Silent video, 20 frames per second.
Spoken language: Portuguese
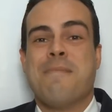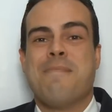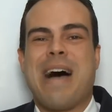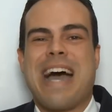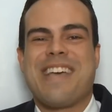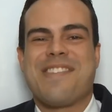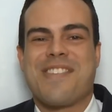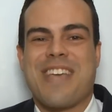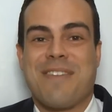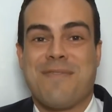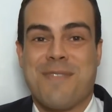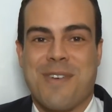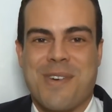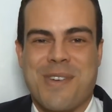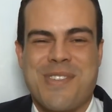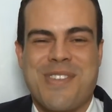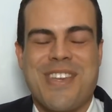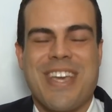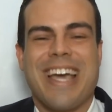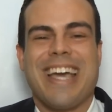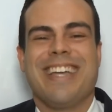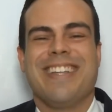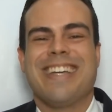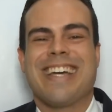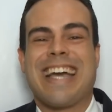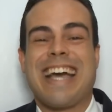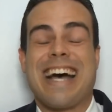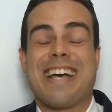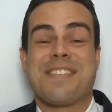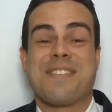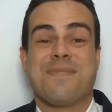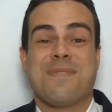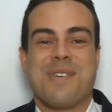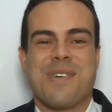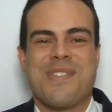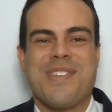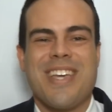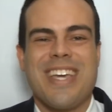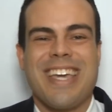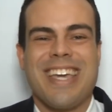Mas a você aí de casa,
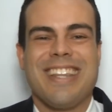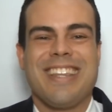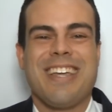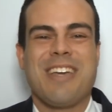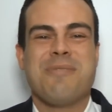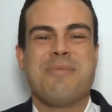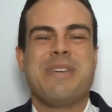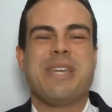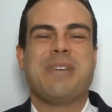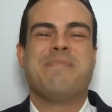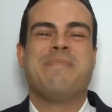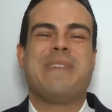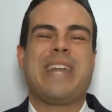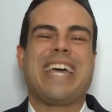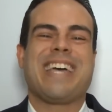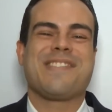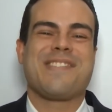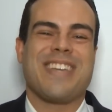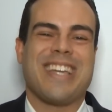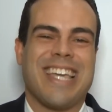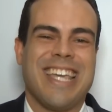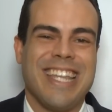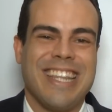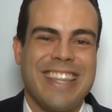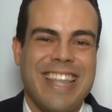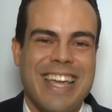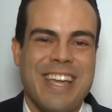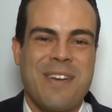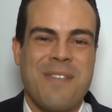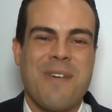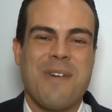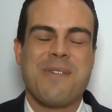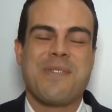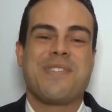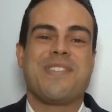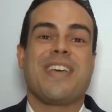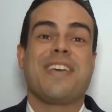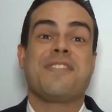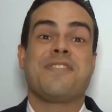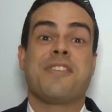você que tem uma empresa que tem
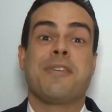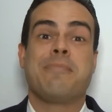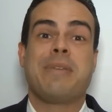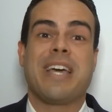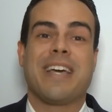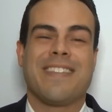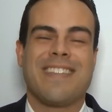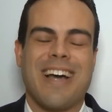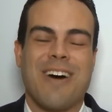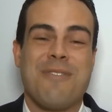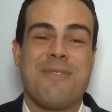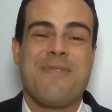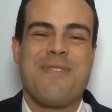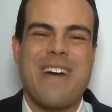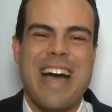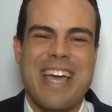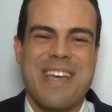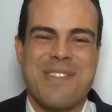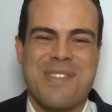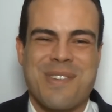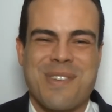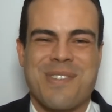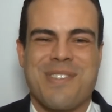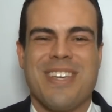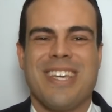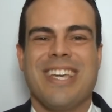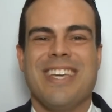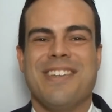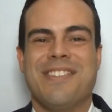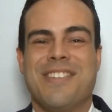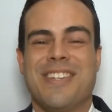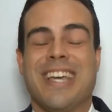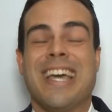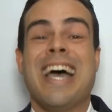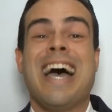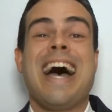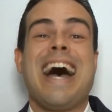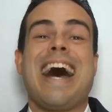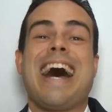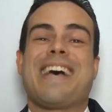consciência ambiental, faz o seguinte,
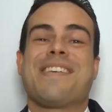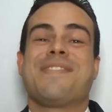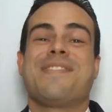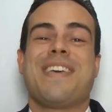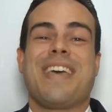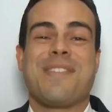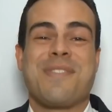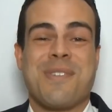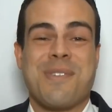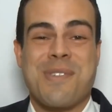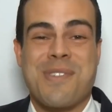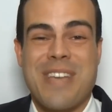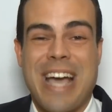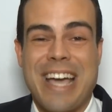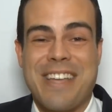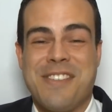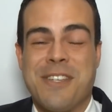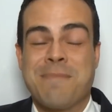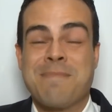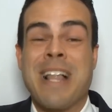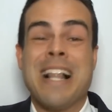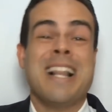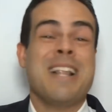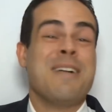acessa o site